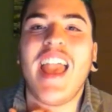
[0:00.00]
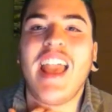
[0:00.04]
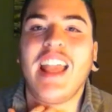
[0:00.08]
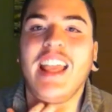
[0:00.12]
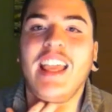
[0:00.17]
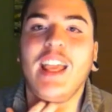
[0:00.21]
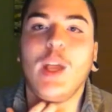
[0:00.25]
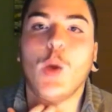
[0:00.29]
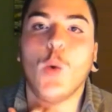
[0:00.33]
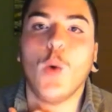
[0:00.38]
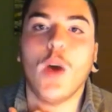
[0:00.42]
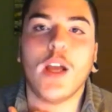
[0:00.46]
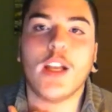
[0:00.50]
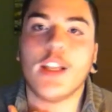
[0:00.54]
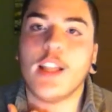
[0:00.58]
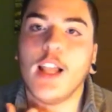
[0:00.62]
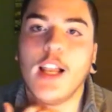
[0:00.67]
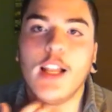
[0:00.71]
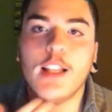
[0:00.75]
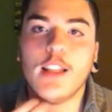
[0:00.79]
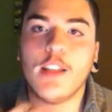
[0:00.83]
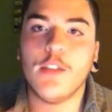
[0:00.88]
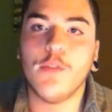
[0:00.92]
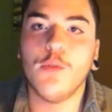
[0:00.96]
è che
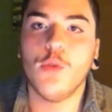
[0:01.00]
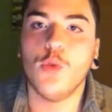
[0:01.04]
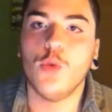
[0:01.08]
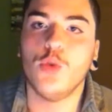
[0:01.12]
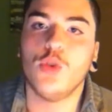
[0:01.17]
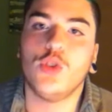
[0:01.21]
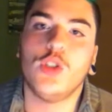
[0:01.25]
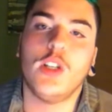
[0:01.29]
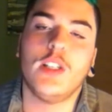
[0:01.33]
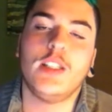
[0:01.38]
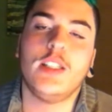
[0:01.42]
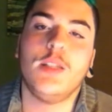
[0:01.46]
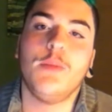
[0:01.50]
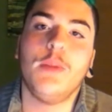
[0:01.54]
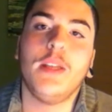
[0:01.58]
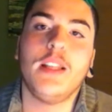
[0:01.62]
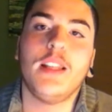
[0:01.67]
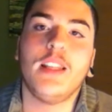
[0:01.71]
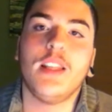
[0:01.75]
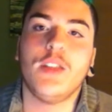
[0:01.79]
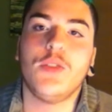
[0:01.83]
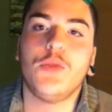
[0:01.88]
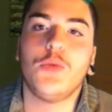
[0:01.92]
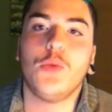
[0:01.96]
guarda la tv, cioè si
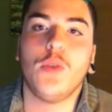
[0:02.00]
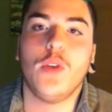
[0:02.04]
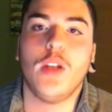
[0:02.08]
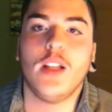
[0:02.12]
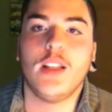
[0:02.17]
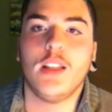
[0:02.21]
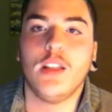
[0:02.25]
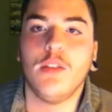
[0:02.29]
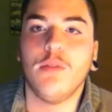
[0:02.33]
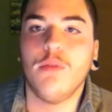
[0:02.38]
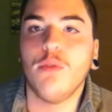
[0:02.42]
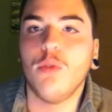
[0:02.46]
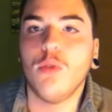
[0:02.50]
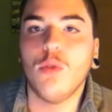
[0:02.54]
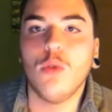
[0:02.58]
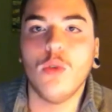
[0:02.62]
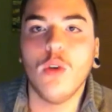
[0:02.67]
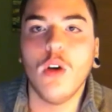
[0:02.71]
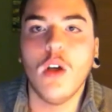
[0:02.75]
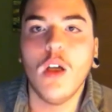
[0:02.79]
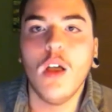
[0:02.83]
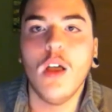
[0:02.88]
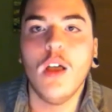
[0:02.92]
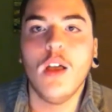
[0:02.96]
mette sulla
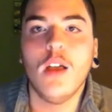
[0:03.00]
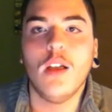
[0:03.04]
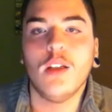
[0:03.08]
tv,